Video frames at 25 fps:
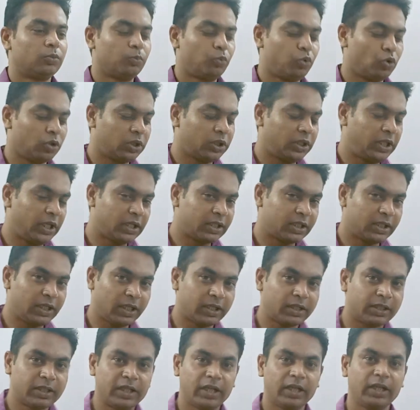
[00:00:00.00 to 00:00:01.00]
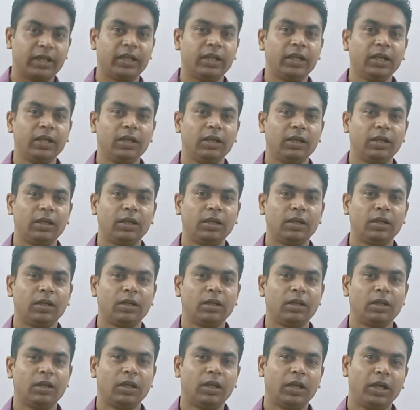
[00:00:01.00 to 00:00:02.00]
প্রত্যেকটা ট্রেডে
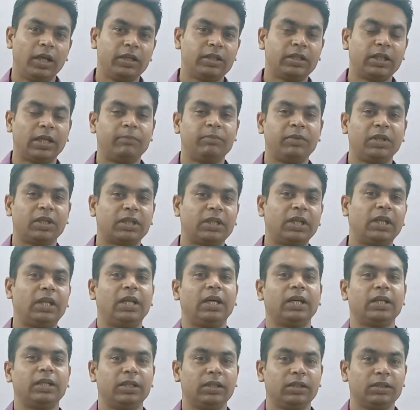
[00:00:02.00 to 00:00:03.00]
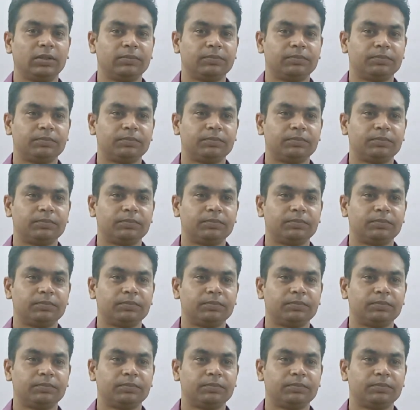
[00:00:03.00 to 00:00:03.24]
এই সাবজেক্টটা লাগে